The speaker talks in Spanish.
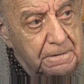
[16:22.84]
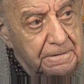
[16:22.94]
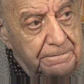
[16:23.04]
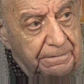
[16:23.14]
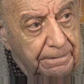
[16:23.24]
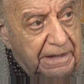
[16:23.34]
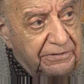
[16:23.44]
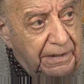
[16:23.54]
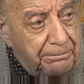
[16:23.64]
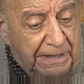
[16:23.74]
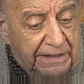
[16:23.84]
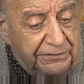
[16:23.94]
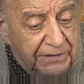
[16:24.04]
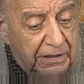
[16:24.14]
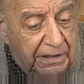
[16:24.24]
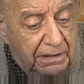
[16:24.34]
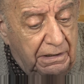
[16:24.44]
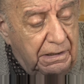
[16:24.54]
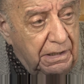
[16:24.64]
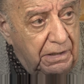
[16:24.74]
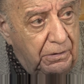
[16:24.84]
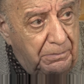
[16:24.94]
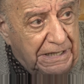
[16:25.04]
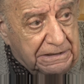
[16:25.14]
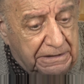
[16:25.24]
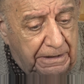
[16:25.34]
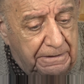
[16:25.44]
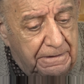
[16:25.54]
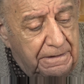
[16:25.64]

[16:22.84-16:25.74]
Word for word: y Desaparece, lo mata.